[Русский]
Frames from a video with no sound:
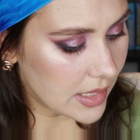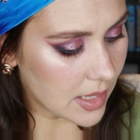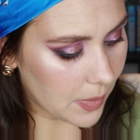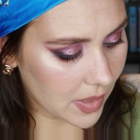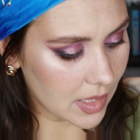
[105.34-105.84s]

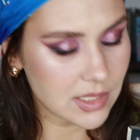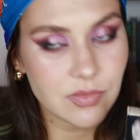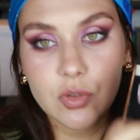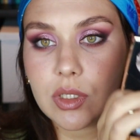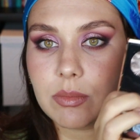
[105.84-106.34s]
Я
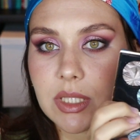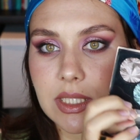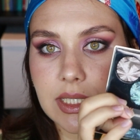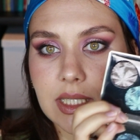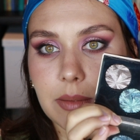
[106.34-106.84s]
показываю
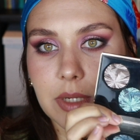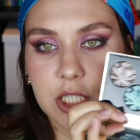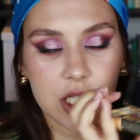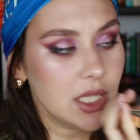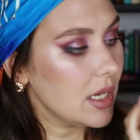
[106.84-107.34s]
именно из
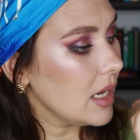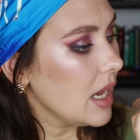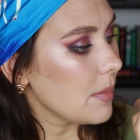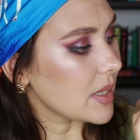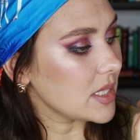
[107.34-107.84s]
соображения
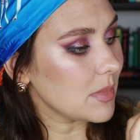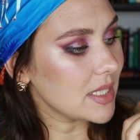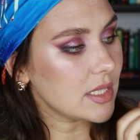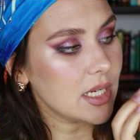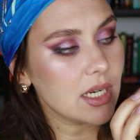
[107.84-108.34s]

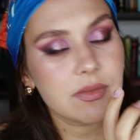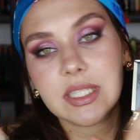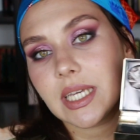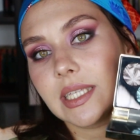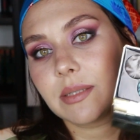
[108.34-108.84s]

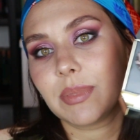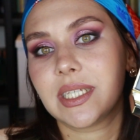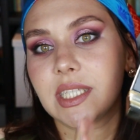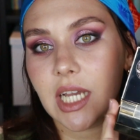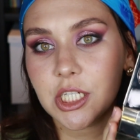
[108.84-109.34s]
продемонстрировать эти
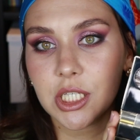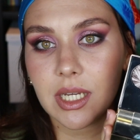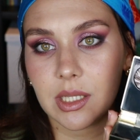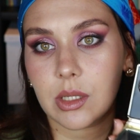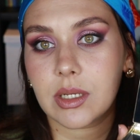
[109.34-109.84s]
блестяшки,
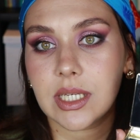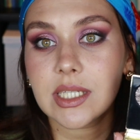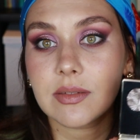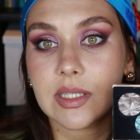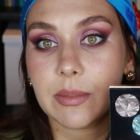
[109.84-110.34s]
которые
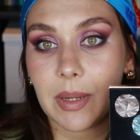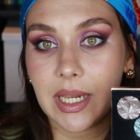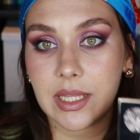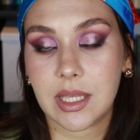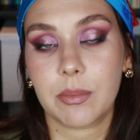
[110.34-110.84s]
есть в этой
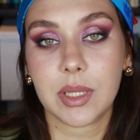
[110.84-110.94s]
палетке.